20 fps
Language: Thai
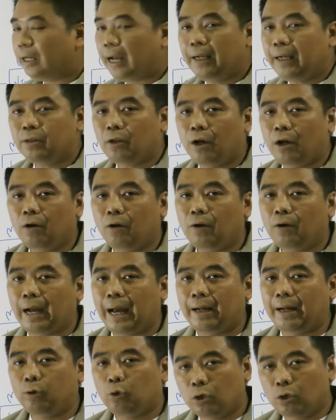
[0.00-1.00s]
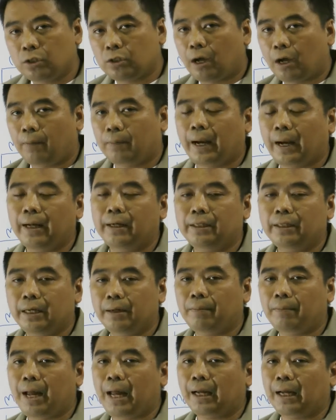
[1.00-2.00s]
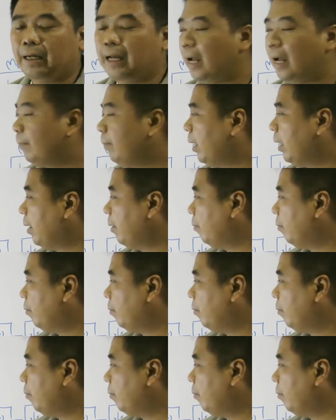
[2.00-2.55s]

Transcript: ขั้นตอนของการทวนสอบกันเยอะมากนะครับ